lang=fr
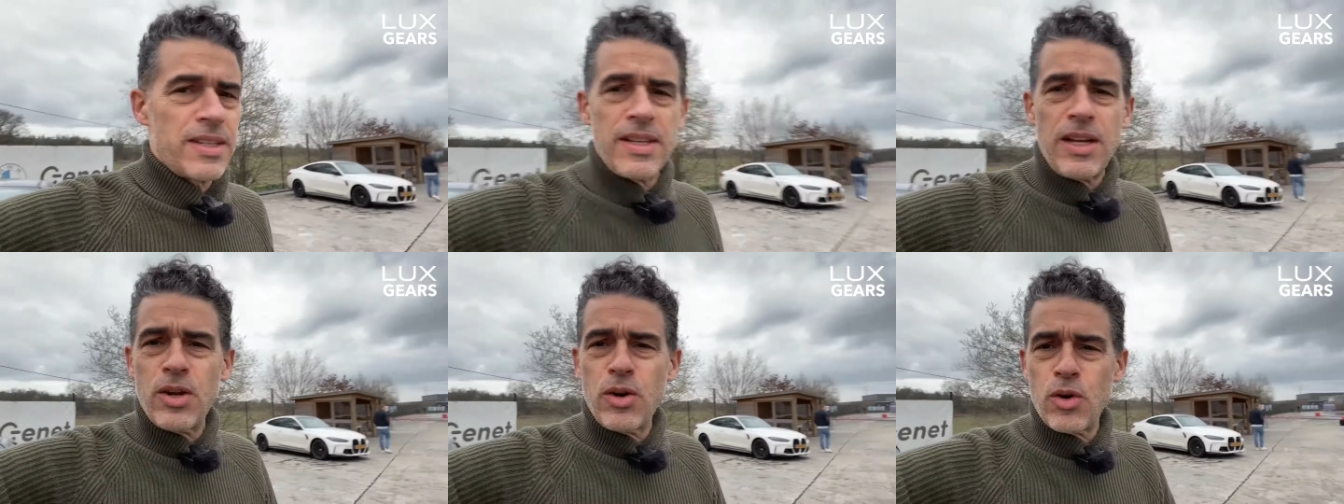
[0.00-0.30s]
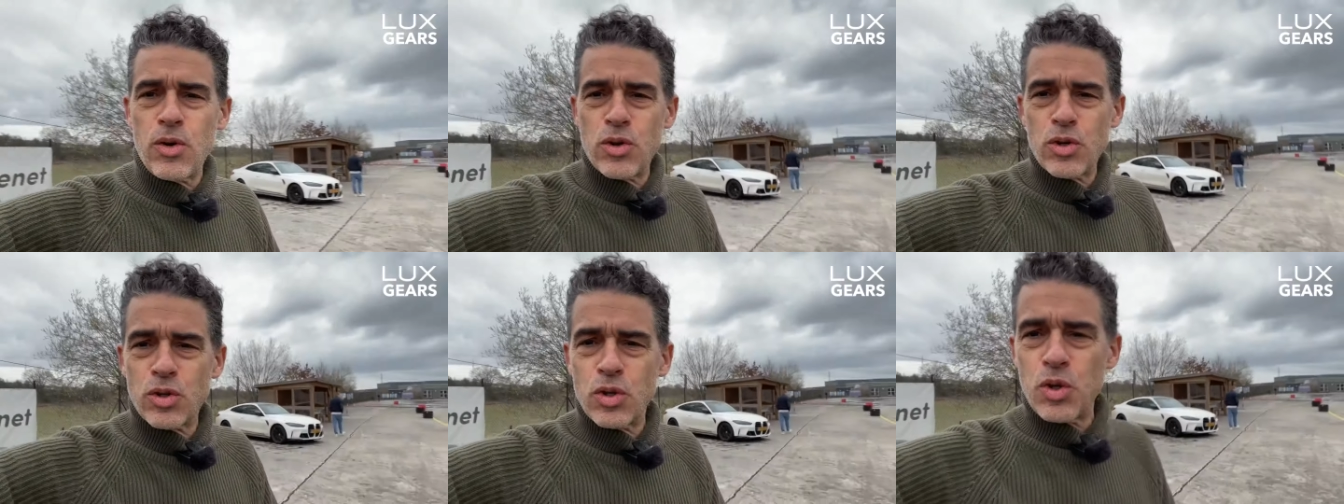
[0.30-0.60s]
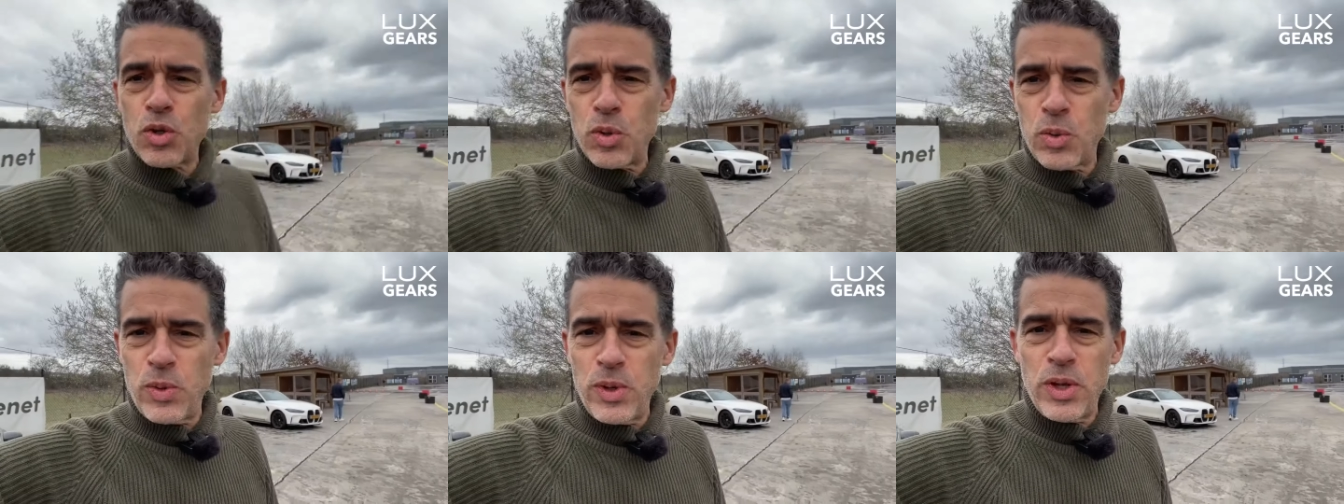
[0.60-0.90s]
Alors
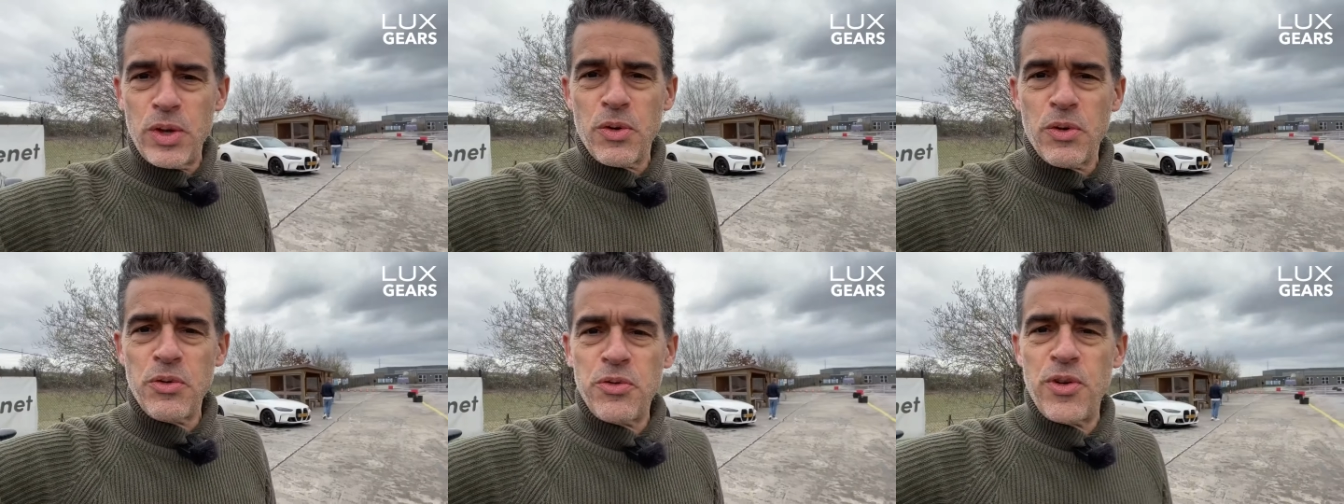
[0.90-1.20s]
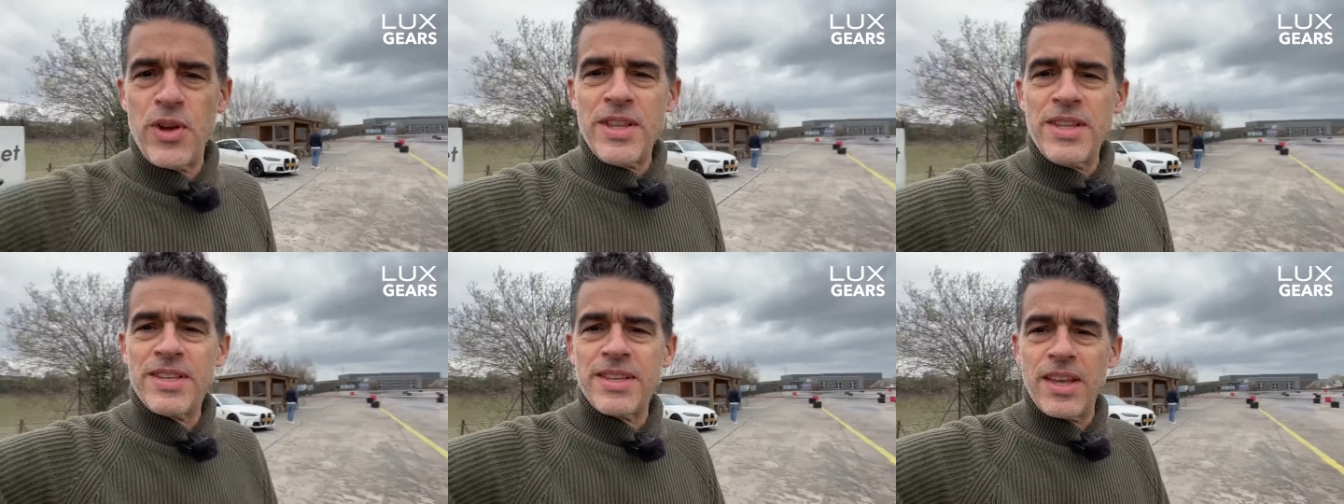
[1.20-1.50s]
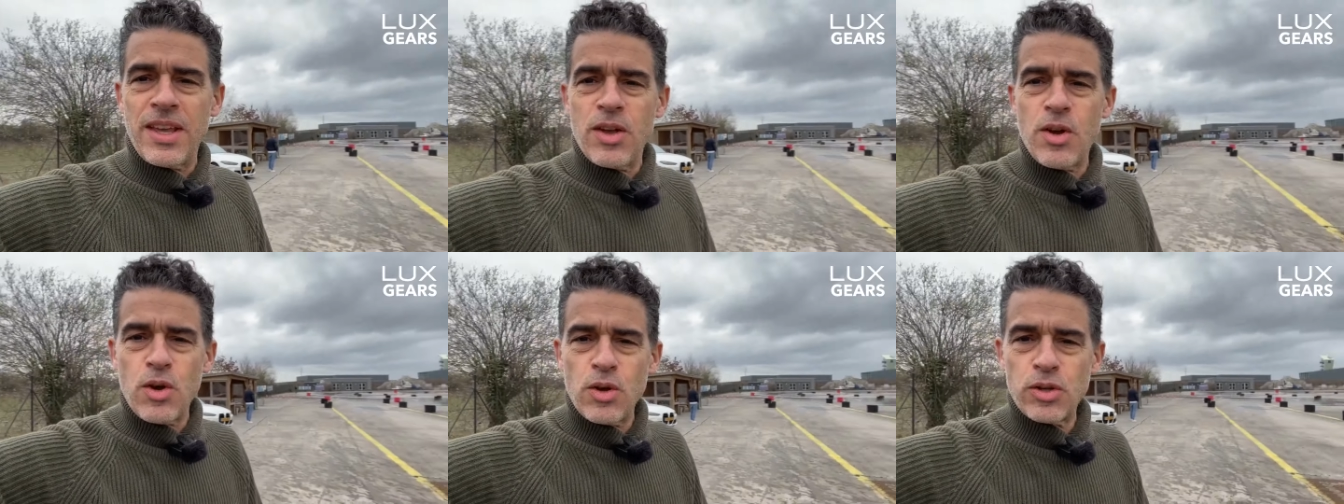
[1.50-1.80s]
aujourd'hui on fait une
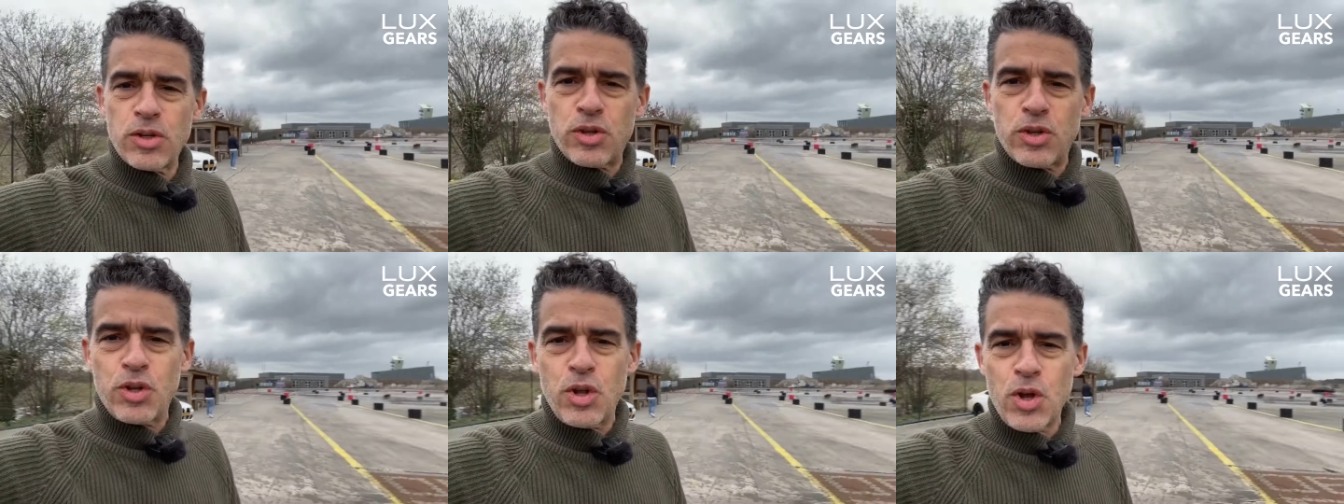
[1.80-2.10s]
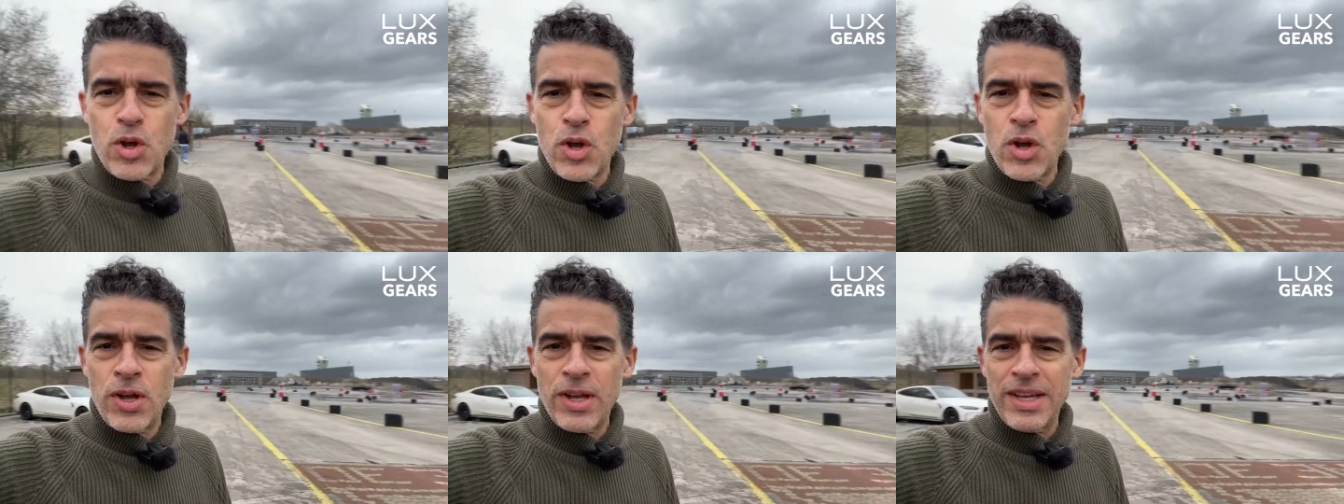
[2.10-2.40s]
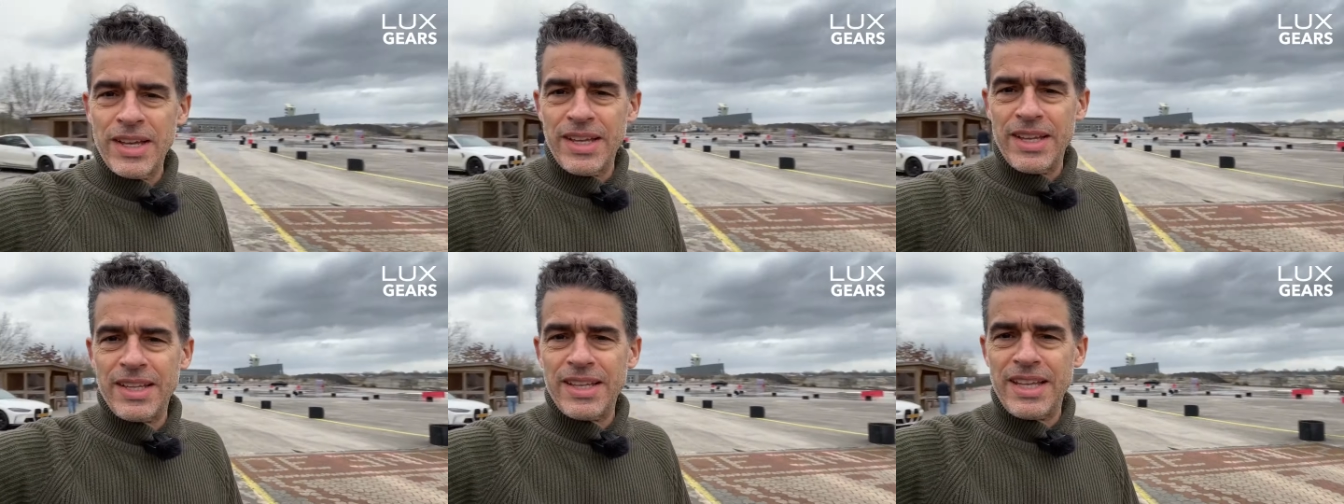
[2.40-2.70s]
séance de
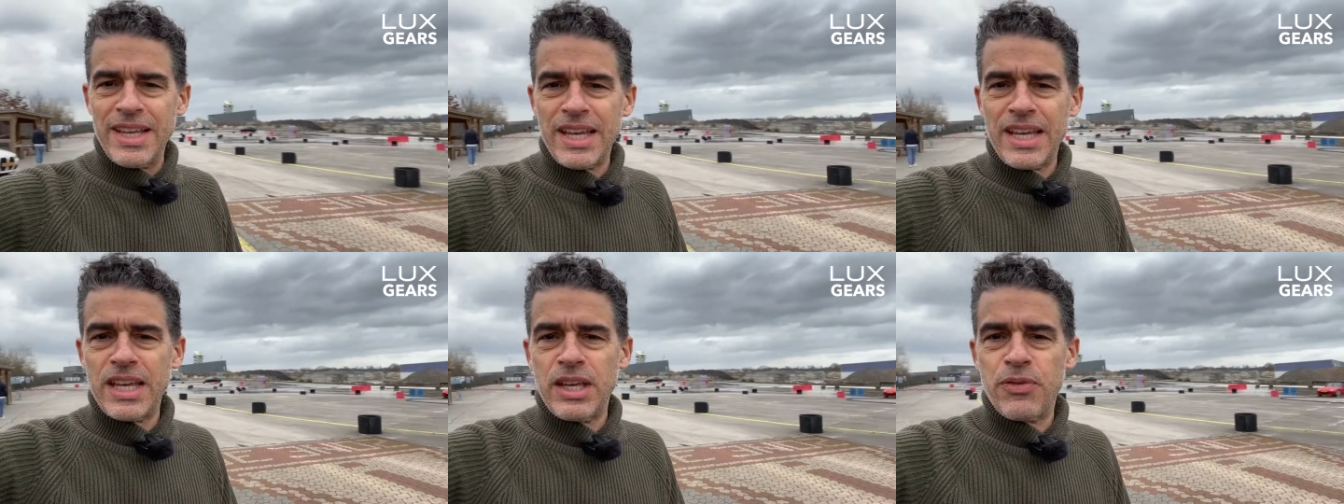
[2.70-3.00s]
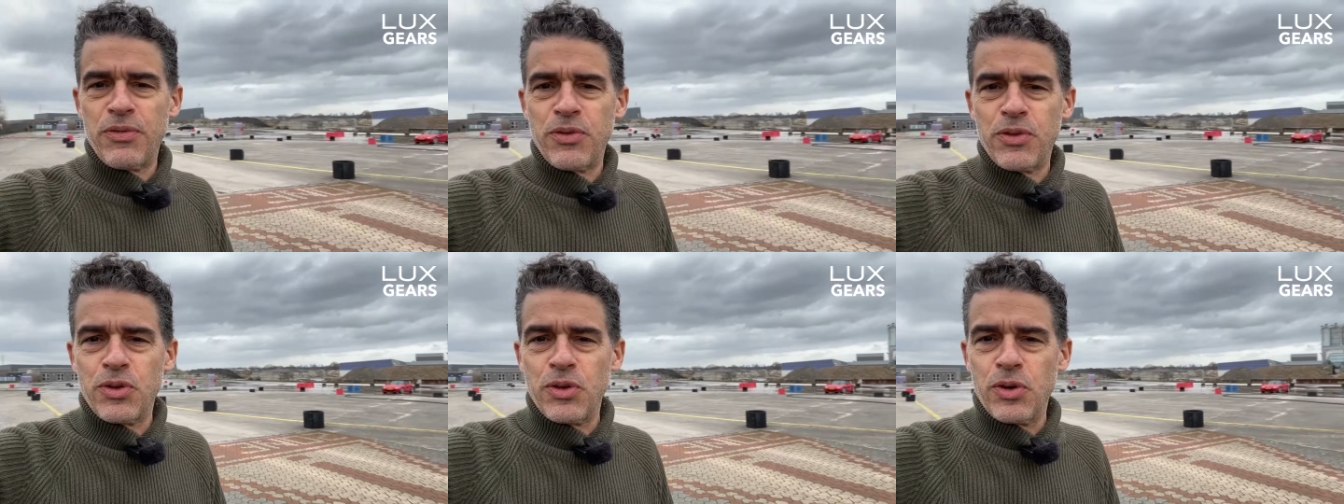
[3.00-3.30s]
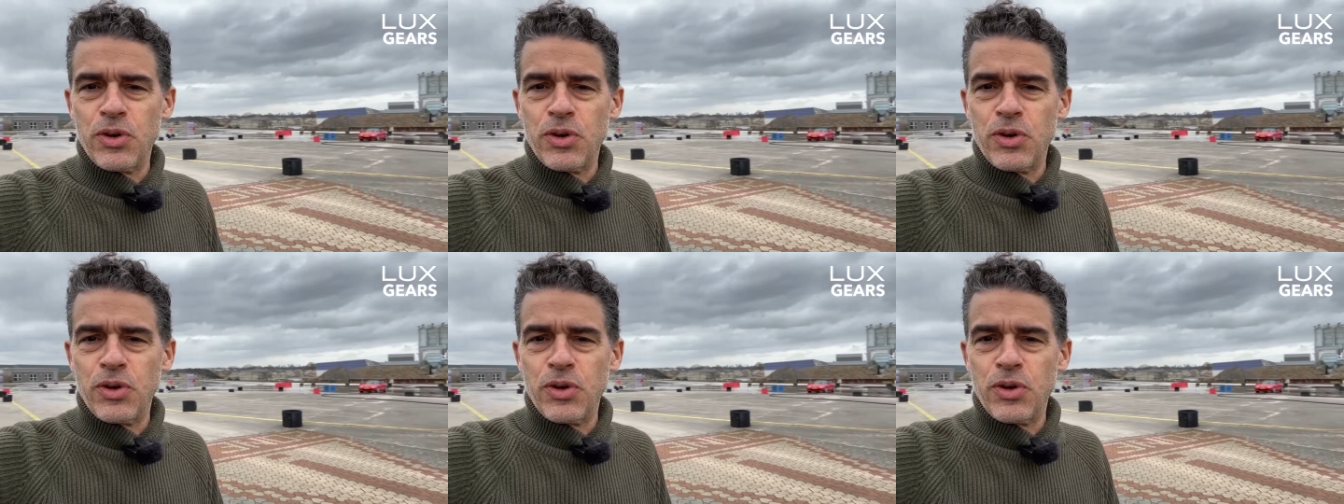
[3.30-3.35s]
euh, drift.